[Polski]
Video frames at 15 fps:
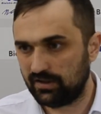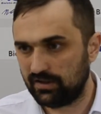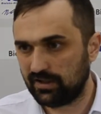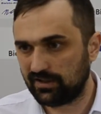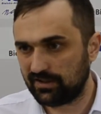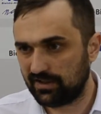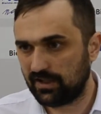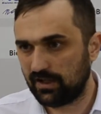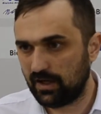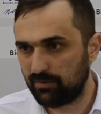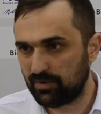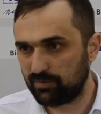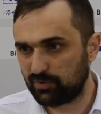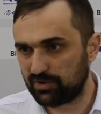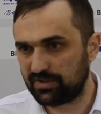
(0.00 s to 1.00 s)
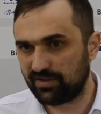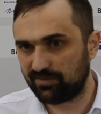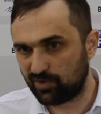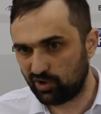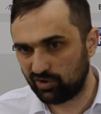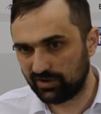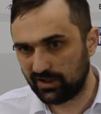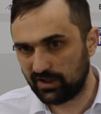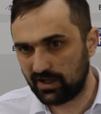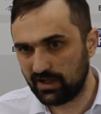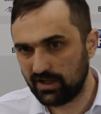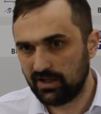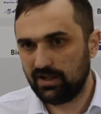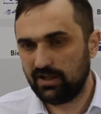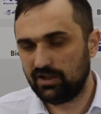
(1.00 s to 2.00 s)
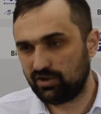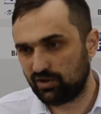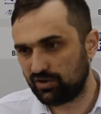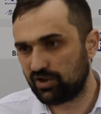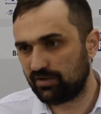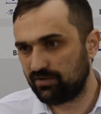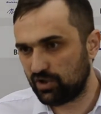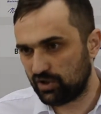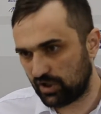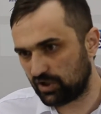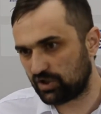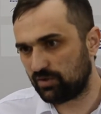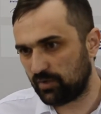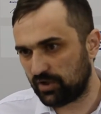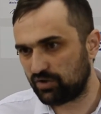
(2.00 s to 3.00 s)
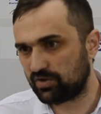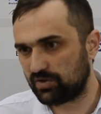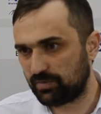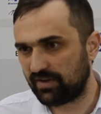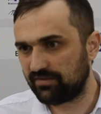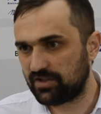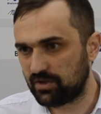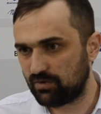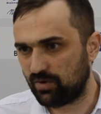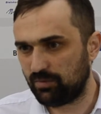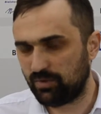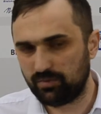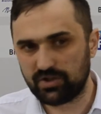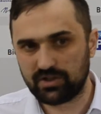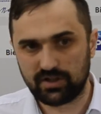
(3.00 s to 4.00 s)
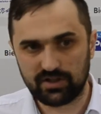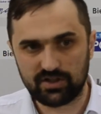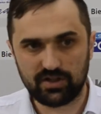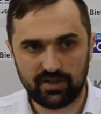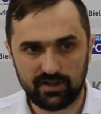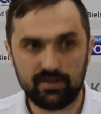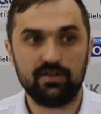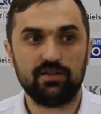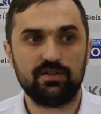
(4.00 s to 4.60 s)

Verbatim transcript: na ten element postawiony i, i to się w dzisiejszym meczu sprawdziło, bo myślę, że